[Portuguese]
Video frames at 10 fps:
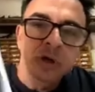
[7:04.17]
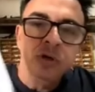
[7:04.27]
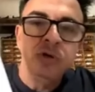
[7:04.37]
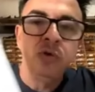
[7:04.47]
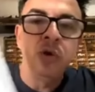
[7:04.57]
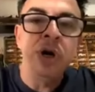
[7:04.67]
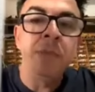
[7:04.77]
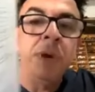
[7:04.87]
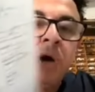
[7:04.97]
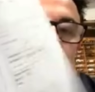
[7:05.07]
do
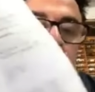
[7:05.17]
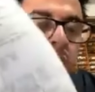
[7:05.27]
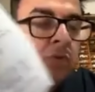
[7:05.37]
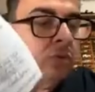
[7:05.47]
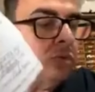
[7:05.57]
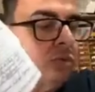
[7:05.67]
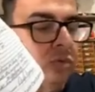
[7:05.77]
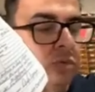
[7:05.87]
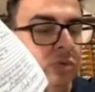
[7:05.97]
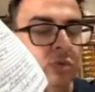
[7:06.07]
irmão
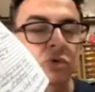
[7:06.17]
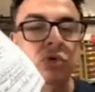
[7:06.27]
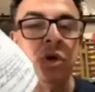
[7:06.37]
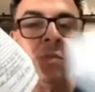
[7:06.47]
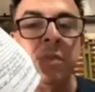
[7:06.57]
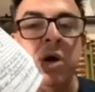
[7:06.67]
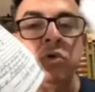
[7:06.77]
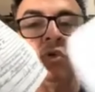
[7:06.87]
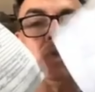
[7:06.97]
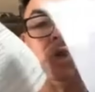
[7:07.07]
do
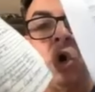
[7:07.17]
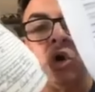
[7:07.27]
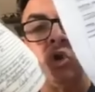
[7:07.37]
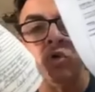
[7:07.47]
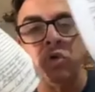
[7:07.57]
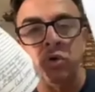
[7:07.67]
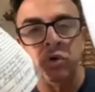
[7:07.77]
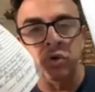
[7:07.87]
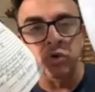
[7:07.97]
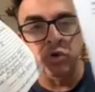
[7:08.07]
irmão do dono
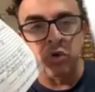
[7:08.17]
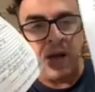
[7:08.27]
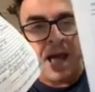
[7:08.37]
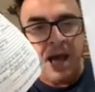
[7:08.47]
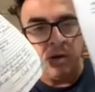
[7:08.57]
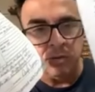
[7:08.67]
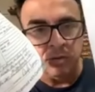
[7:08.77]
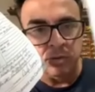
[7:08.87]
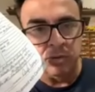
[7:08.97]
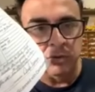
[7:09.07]
do carro,
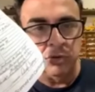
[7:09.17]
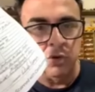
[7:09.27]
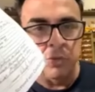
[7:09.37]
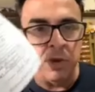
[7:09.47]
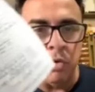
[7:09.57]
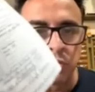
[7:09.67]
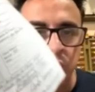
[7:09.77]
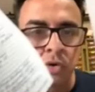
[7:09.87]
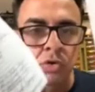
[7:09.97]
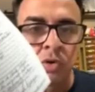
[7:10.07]
do irmão do
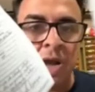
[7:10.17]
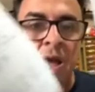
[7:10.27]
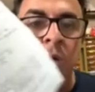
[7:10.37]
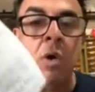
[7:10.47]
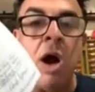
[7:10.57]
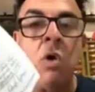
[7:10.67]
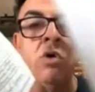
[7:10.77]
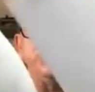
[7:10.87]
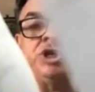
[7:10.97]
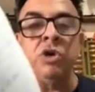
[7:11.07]
dono do carro,
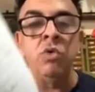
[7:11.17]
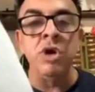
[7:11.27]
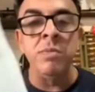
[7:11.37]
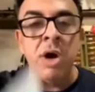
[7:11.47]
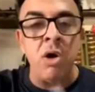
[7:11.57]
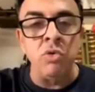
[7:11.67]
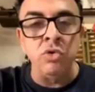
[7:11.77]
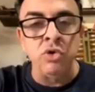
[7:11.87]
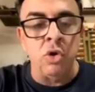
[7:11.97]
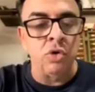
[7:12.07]
aonde o irmão
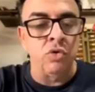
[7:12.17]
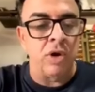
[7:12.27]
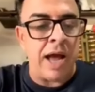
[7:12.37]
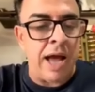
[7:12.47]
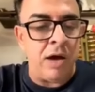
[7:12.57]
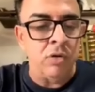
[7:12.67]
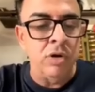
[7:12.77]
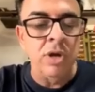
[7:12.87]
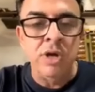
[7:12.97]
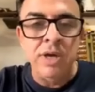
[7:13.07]
do dono do carro
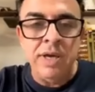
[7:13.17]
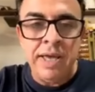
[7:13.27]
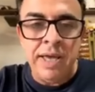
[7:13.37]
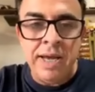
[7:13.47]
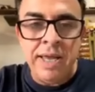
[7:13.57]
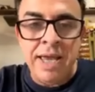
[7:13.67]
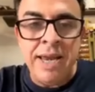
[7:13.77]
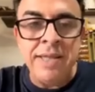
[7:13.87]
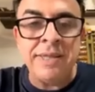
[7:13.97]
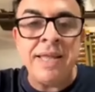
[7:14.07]
ele,
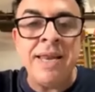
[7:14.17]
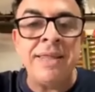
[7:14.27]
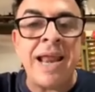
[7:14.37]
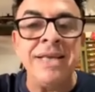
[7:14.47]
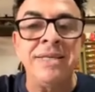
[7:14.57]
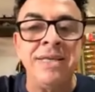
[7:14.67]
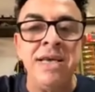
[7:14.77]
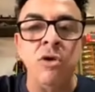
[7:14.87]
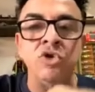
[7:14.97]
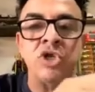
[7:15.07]
ele, ele
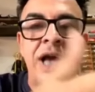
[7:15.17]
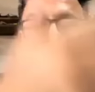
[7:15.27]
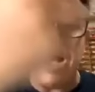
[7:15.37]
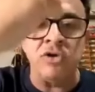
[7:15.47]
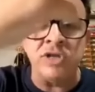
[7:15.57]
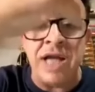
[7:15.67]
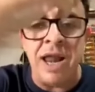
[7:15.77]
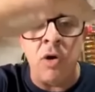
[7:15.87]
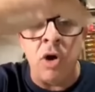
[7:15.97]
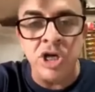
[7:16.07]
trazia os carros
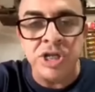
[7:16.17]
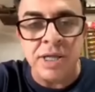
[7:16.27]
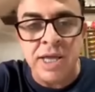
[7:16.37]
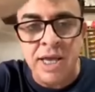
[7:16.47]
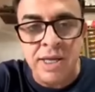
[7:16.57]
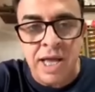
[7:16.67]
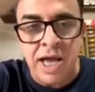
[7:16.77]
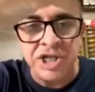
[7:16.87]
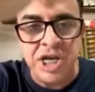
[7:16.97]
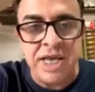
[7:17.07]
da loja dele,
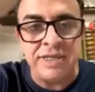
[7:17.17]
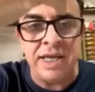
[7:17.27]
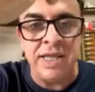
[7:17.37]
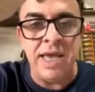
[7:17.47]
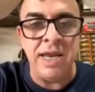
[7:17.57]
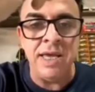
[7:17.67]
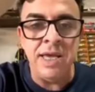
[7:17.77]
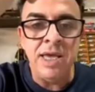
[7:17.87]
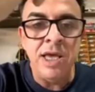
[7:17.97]
da agência dele,